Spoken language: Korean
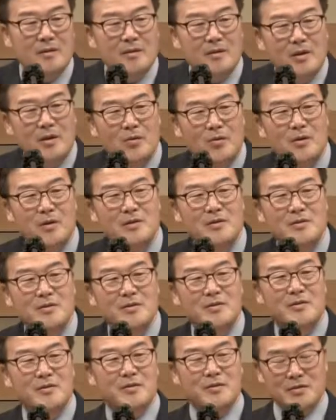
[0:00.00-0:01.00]

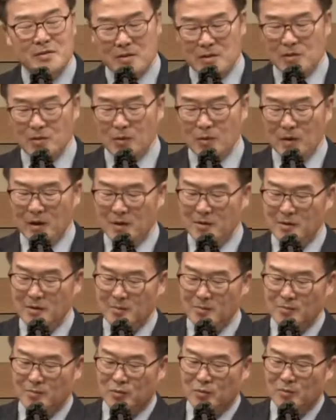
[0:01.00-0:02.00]
내용인즉슨 시골에
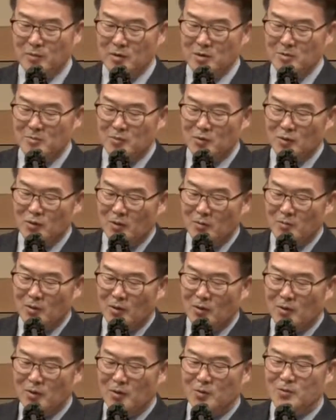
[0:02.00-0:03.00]
있는 부모님도
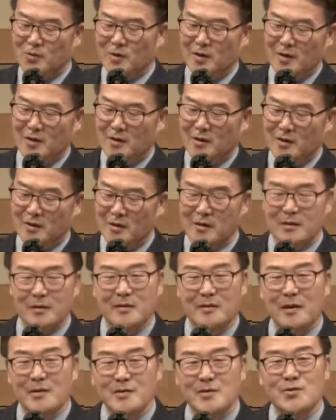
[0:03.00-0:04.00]
너무 어려운데
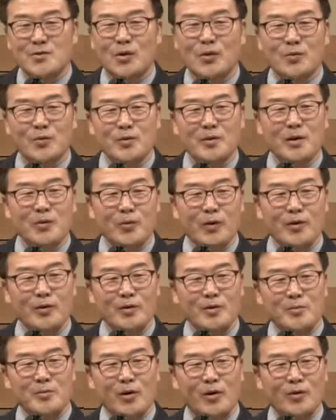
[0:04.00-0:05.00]
그 당시 전도사
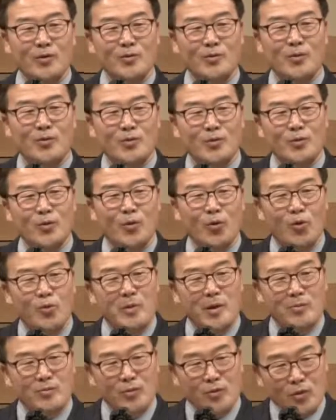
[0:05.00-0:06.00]
월급 여기 돈으로
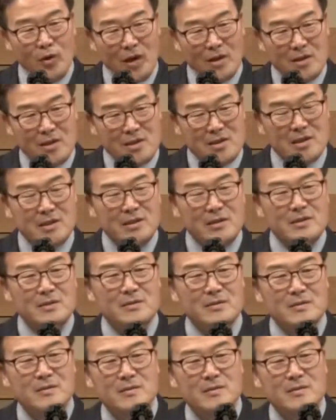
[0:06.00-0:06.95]
500불도 안 되잖아요.